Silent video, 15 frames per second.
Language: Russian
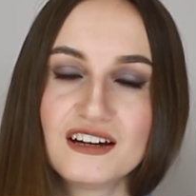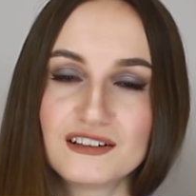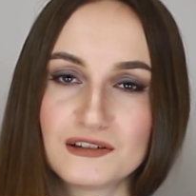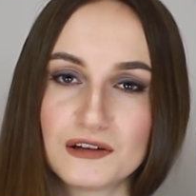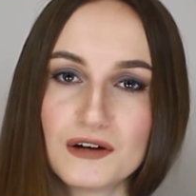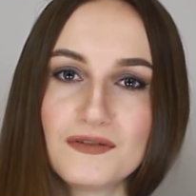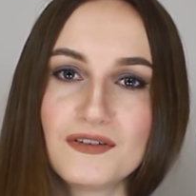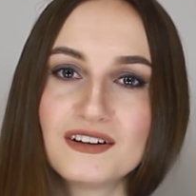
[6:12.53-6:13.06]

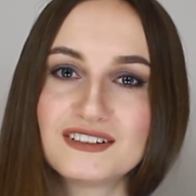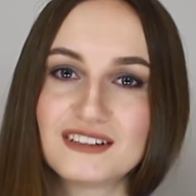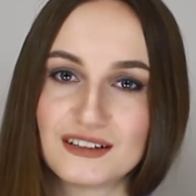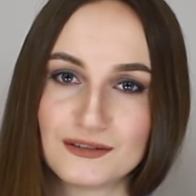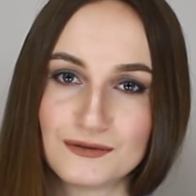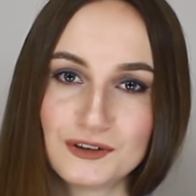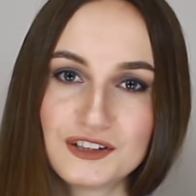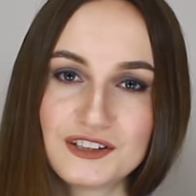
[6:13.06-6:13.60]
слово,
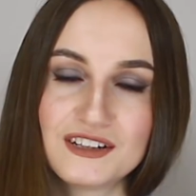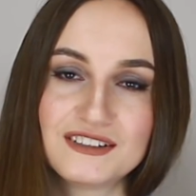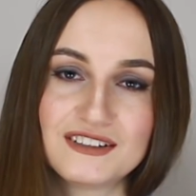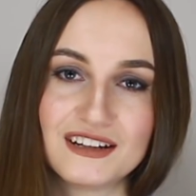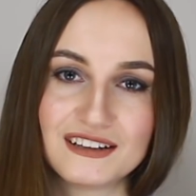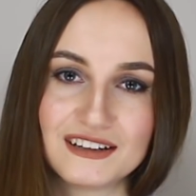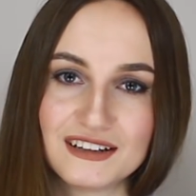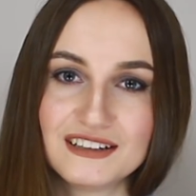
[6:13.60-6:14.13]
созвучное с
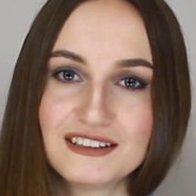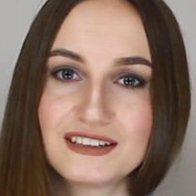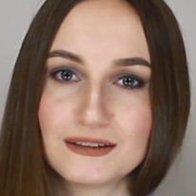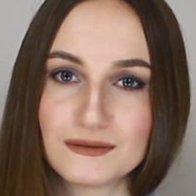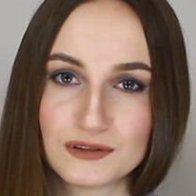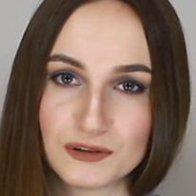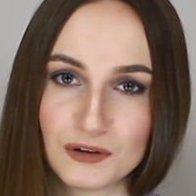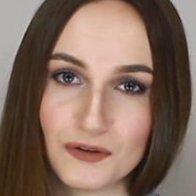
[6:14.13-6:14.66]

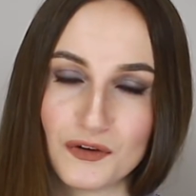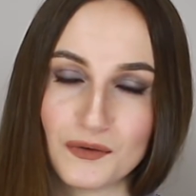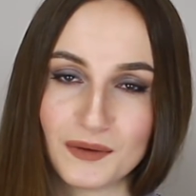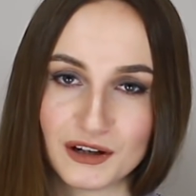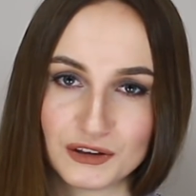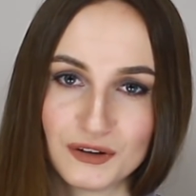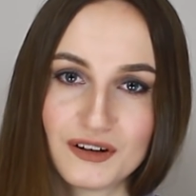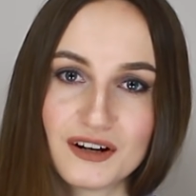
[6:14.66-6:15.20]
английским словом,
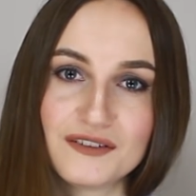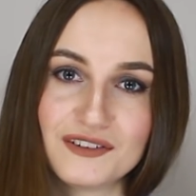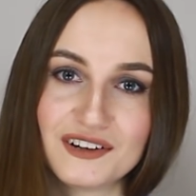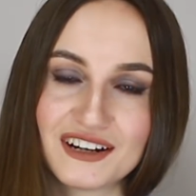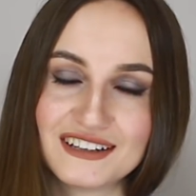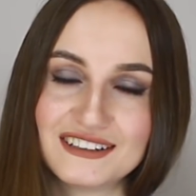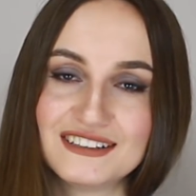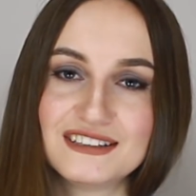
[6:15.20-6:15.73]
которое вы
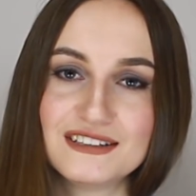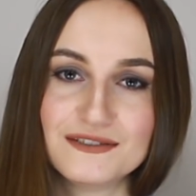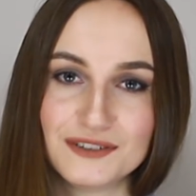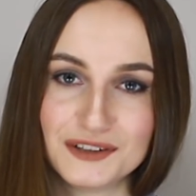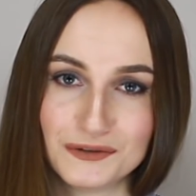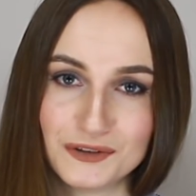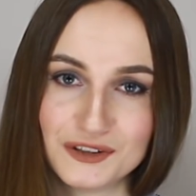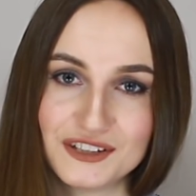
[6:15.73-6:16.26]
хотите
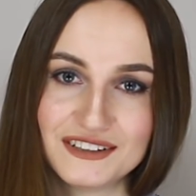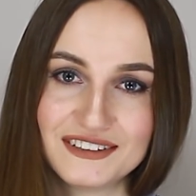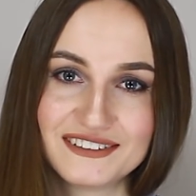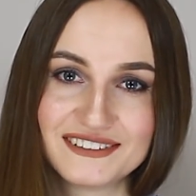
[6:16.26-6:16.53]
выучить.